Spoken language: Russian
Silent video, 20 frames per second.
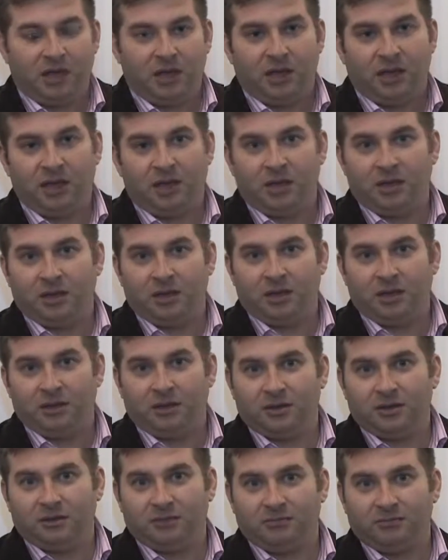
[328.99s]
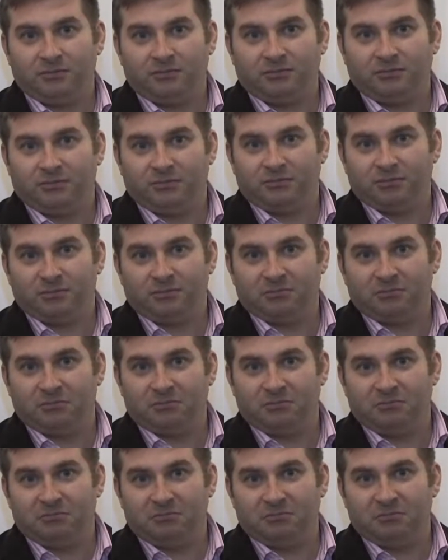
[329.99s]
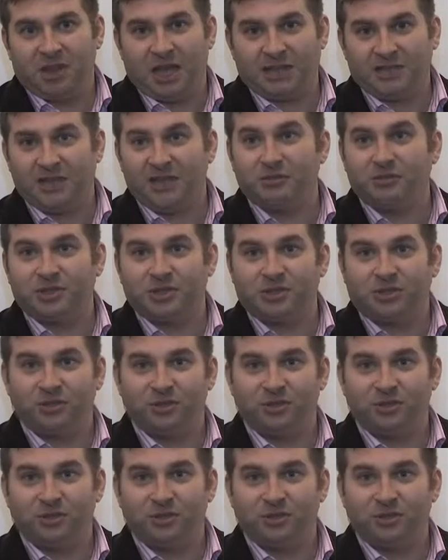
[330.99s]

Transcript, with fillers: И Надеемся,